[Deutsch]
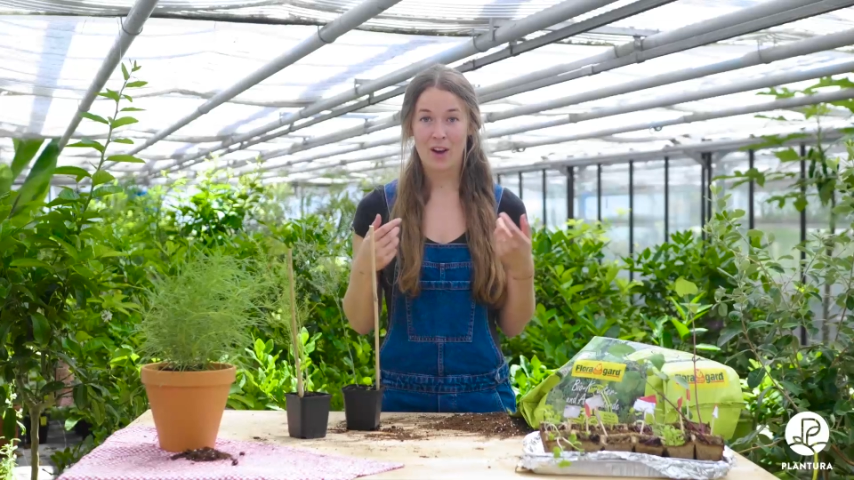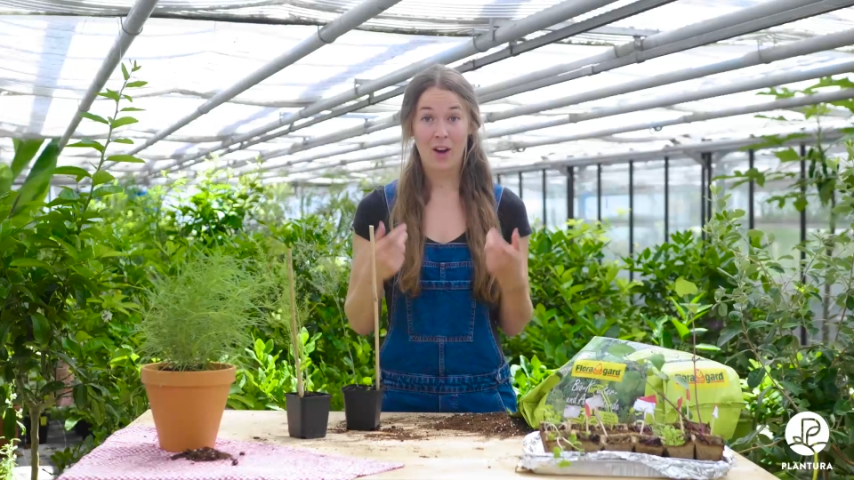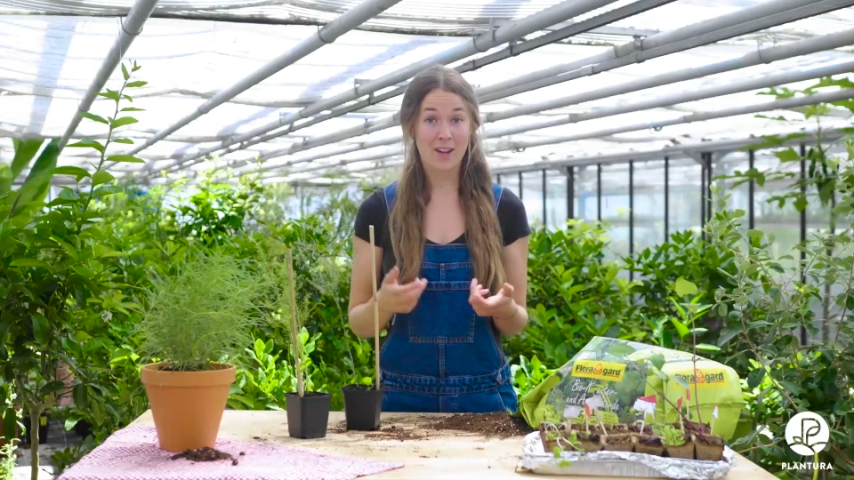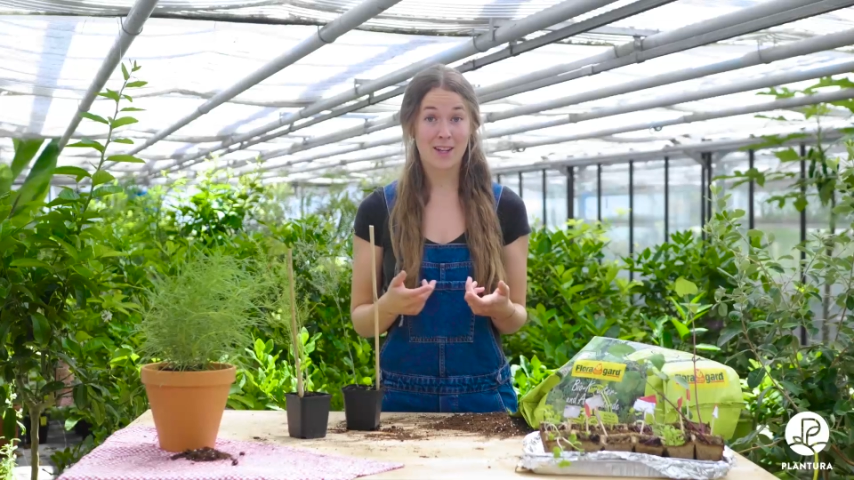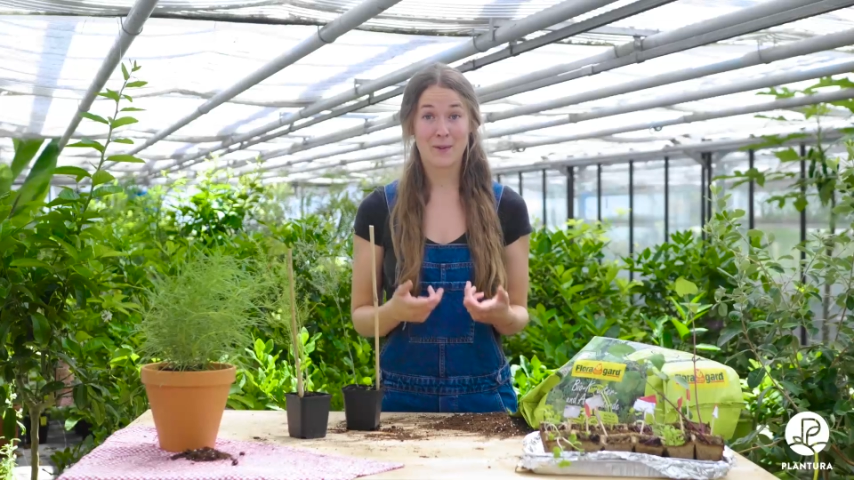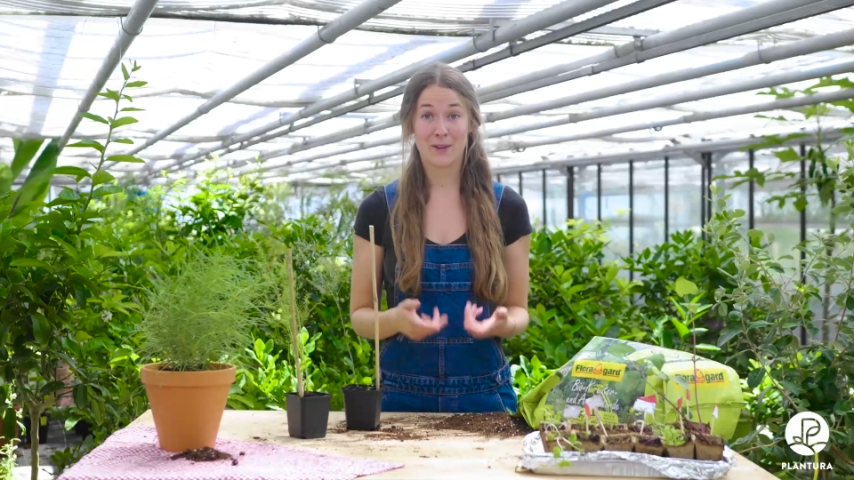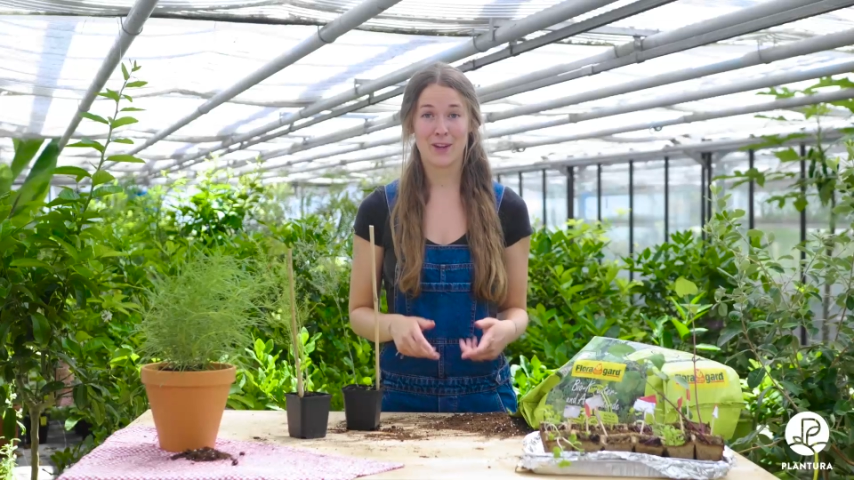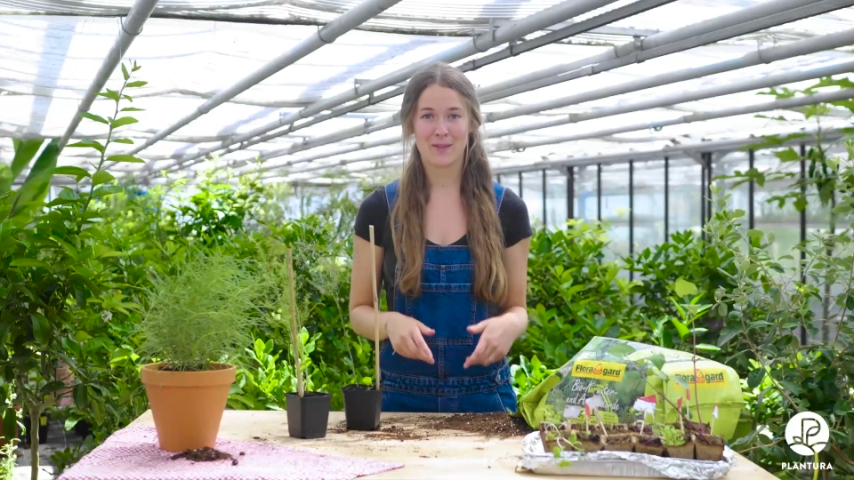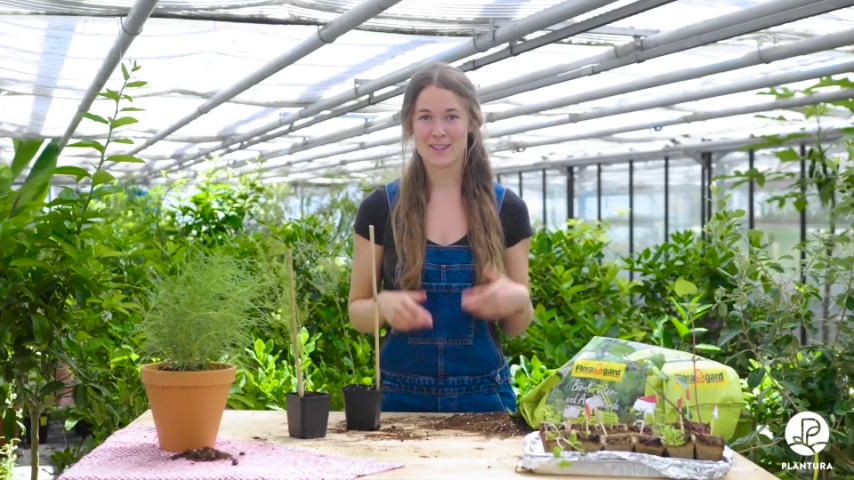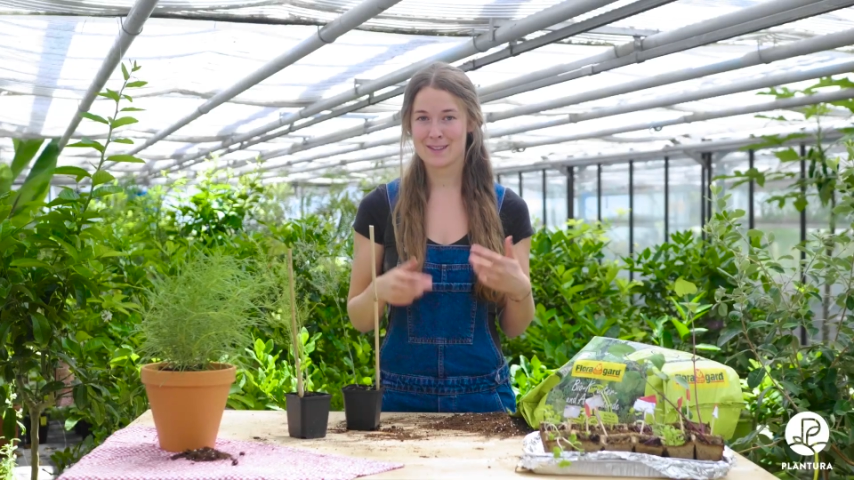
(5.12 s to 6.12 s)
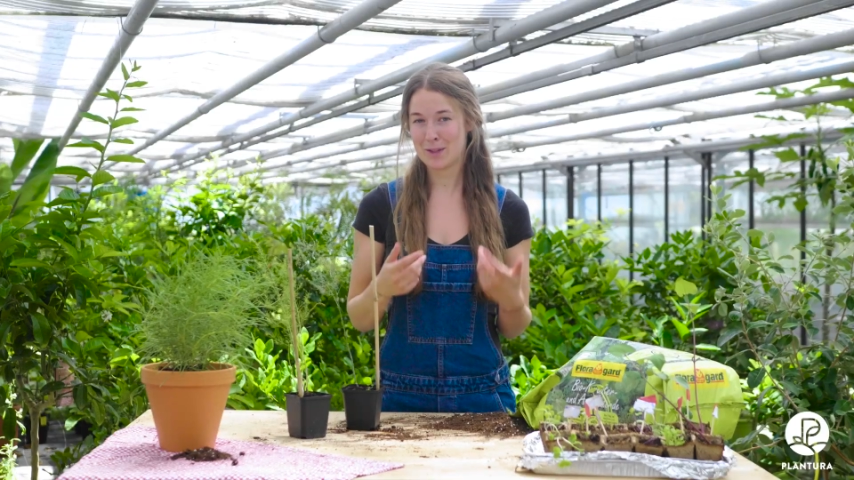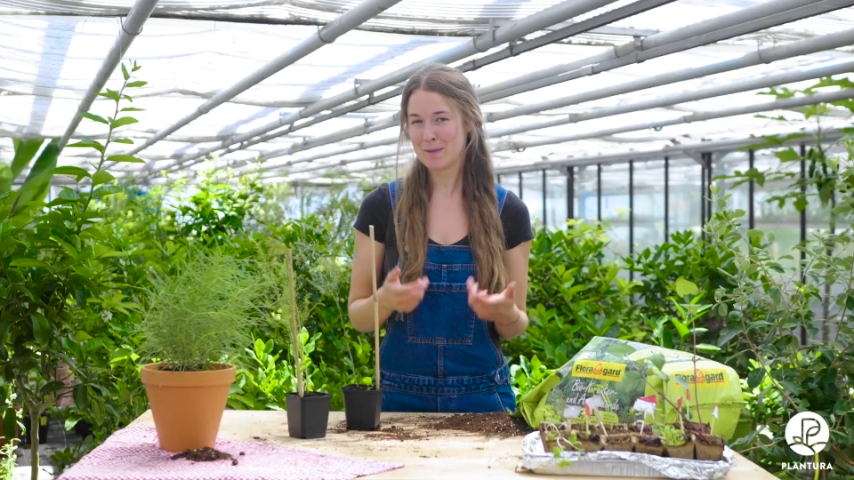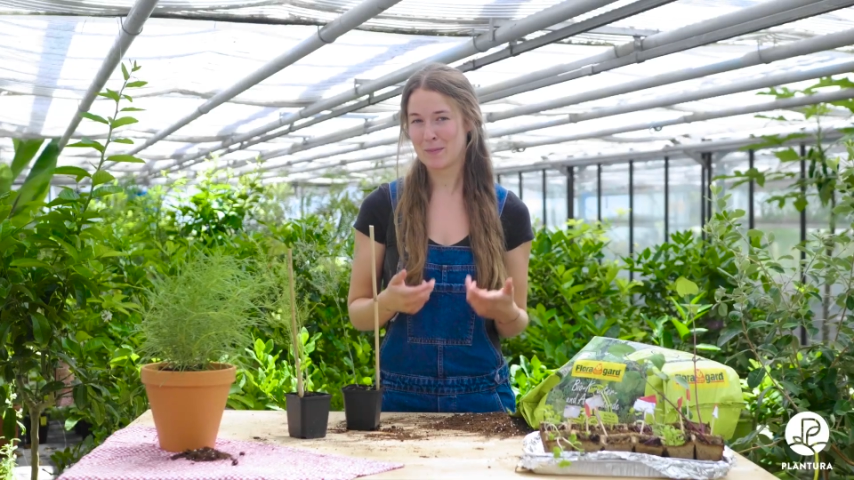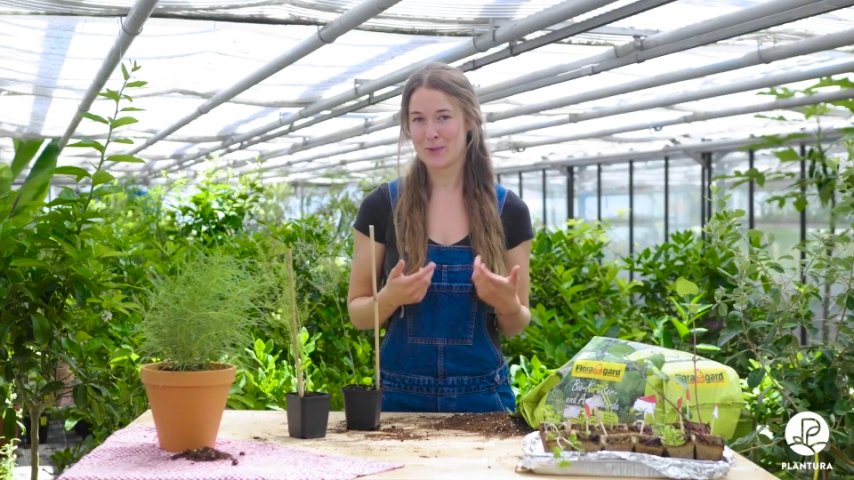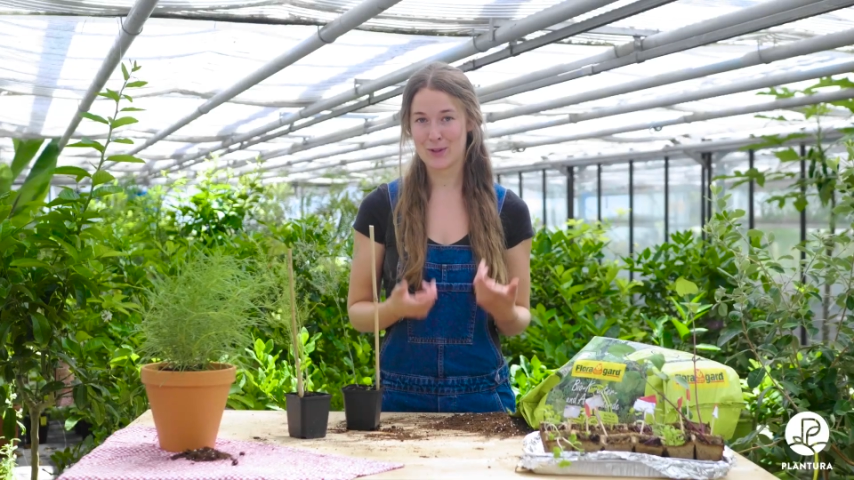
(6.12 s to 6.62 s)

Heute habe ich euch was ziemlich